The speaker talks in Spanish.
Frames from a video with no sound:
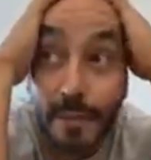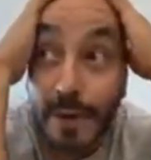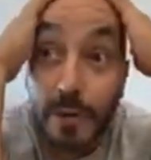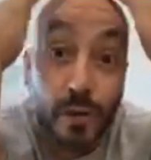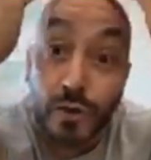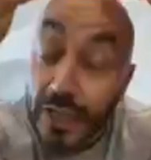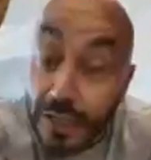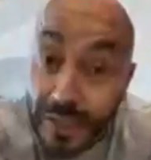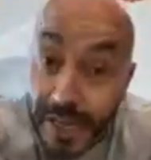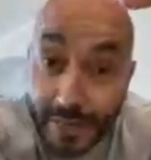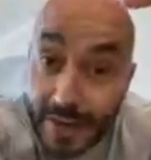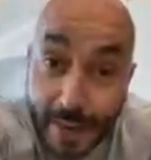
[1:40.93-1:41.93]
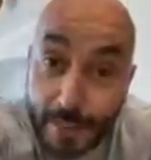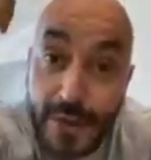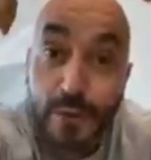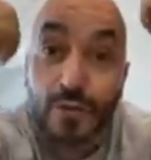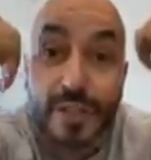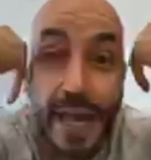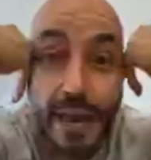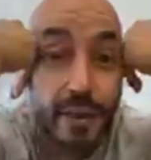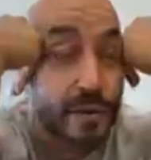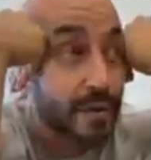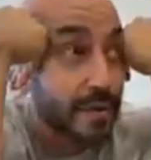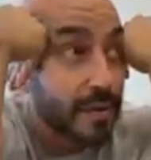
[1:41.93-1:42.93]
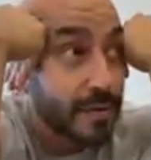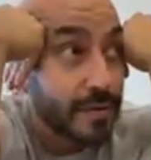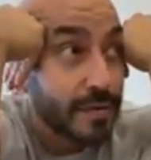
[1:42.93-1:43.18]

pero no se atreven a preguntarlo.